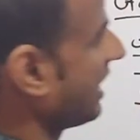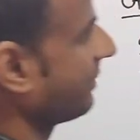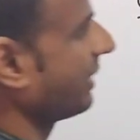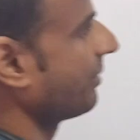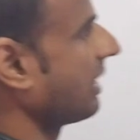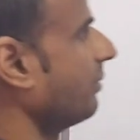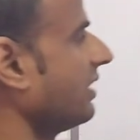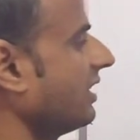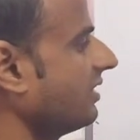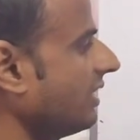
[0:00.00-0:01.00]
राज परिवार में
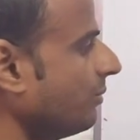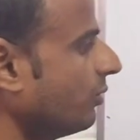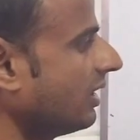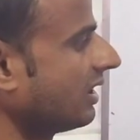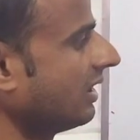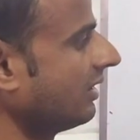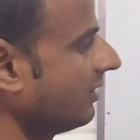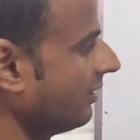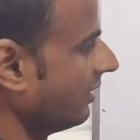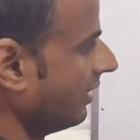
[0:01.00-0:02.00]
इनका जन्म हुआ था
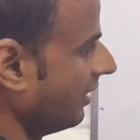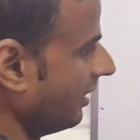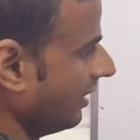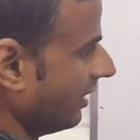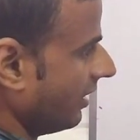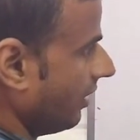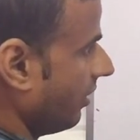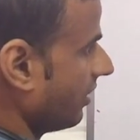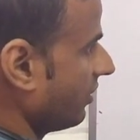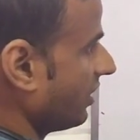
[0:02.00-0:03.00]

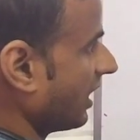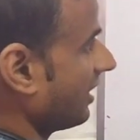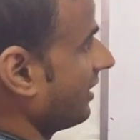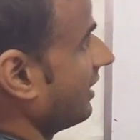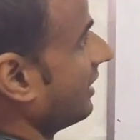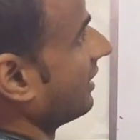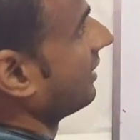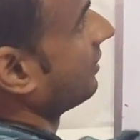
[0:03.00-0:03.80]
और छत्र थे